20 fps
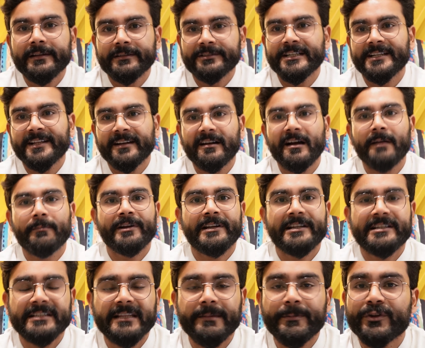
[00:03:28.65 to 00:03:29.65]
ज़्यादा काम
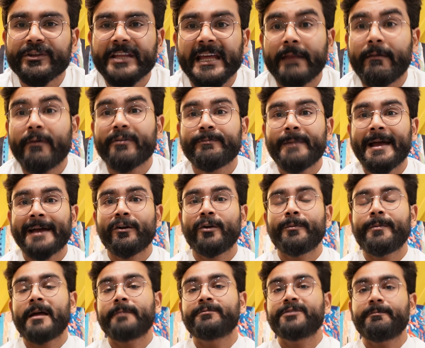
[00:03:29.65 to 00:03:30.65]
करना चाहते हैं बिकॉज एन एम
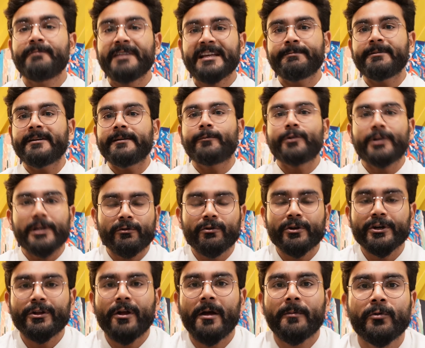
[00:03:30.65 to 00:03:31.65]
बैंगलोर में आप जब प्लेसमेंट रिपोर्ट
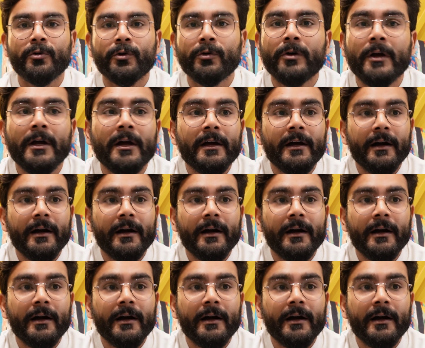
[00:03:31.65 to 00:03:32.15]
देखोगे तो आपको